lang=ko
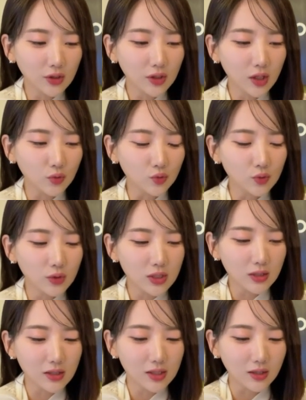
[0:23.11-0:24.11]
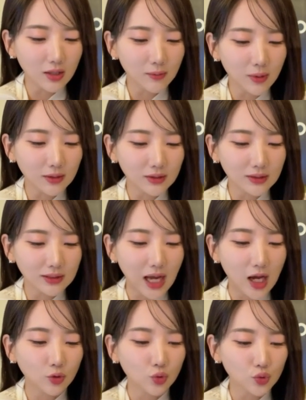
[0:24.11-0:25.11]
이내 우울증을 진단받은
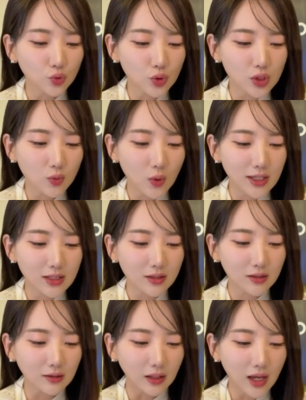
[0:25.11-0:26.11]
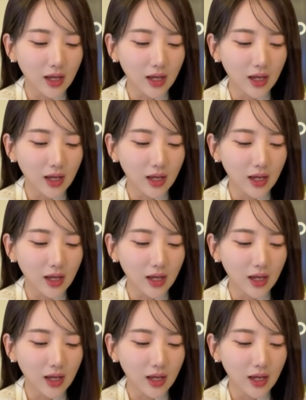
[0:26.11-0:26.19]
산후 우울증 환자는